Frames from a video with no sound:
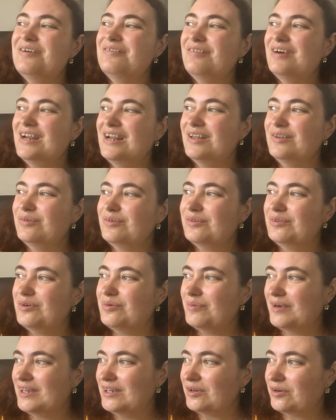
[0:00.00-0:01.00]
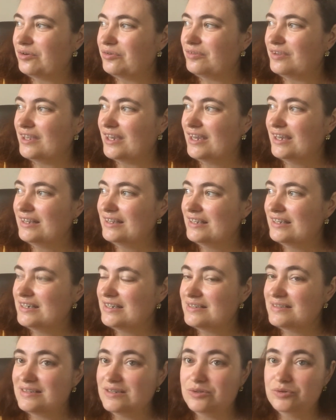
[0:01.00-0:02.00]
voilà, donc demain ils
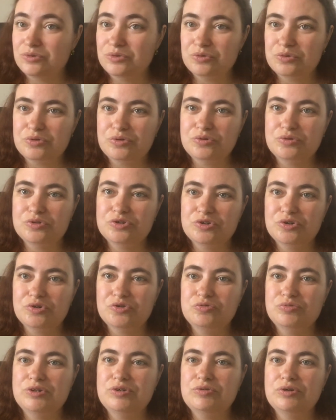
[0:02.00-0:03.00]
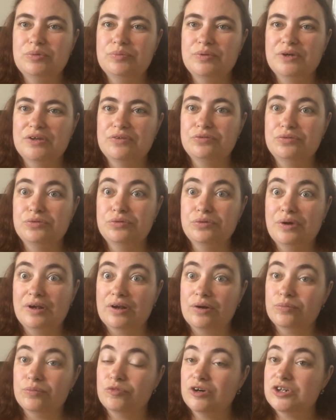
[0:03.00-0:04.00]
reviennent. Sinon, donc aujourd'hui, quoi de prévu
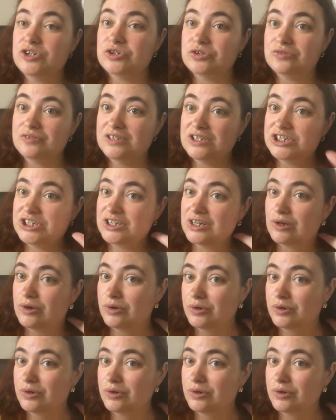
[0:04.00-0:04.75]
Alors moi, je vais chez